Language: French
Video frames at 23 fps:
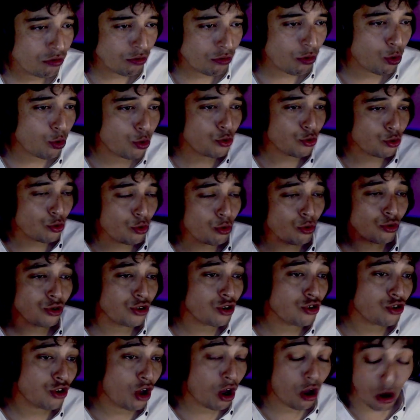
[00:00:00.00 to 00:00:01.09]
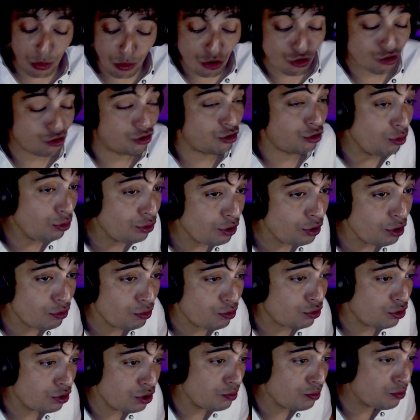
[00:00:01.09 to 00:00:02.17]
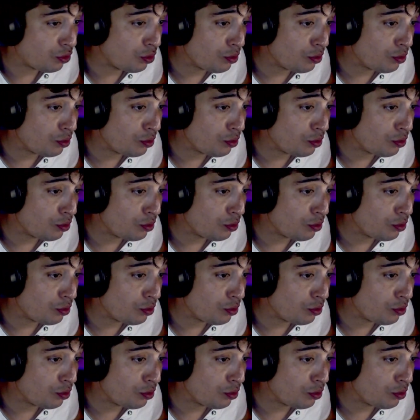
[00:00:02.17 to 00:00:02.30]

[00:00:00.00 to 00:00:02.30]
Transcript: Conclusion, c'était ça. Alors moi j'étais content, je me suis dit, bon,